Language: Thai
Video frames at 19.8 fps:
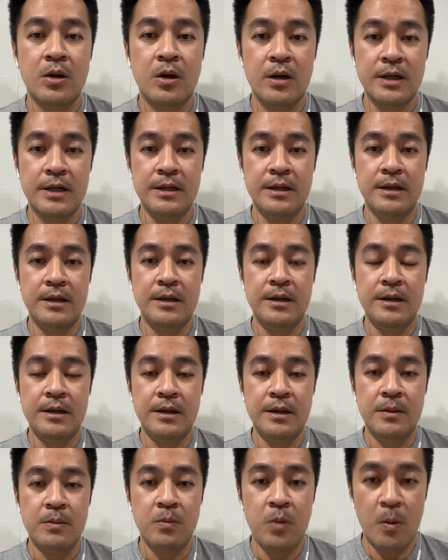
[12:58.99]
ก็คือ
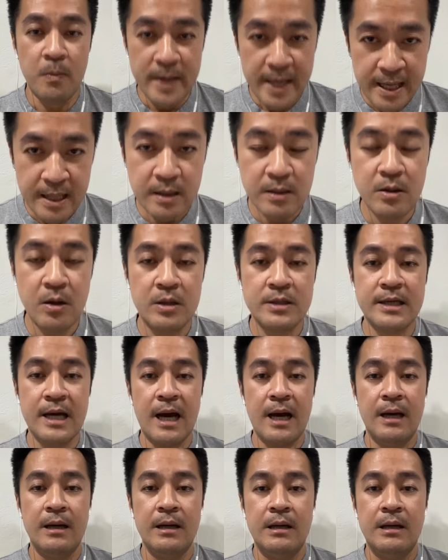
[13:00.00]
ผมเองก็จะ